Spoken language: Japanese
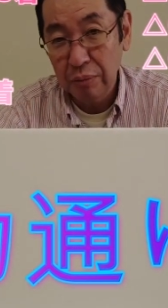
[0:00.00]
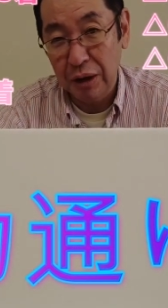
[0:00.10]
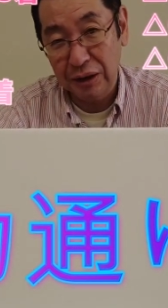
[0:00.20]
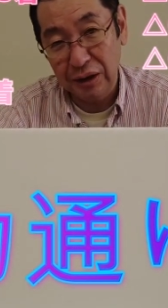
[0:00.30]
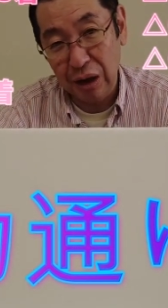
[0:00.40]

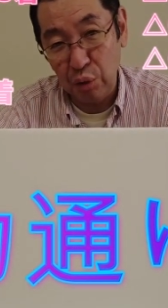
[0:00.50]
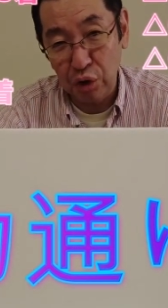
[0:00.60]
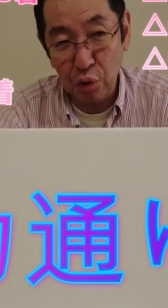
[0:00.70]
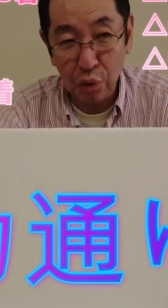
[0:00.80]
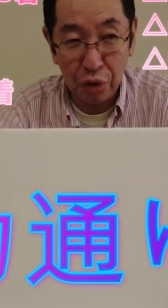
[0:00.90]
まあ、素直
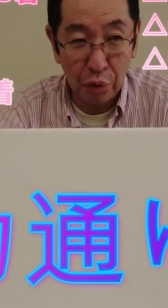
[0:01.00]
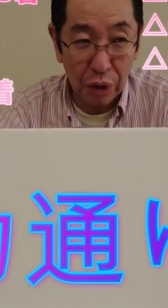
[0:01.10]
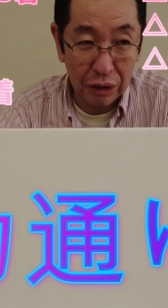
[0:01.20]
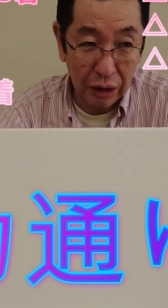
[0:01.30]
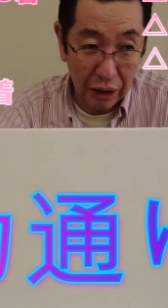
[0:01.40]
にここで良
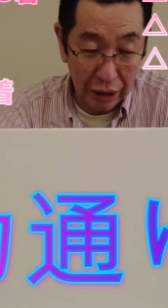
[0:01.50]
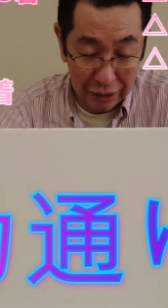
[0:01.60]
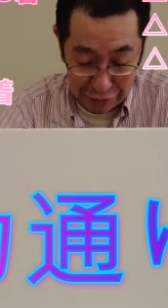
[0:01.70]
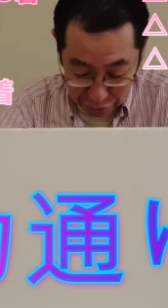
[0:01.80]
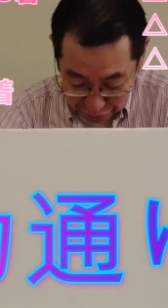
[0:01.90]
かったかな
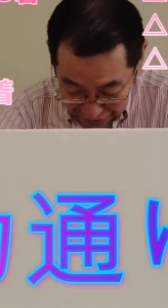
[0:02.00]
というふう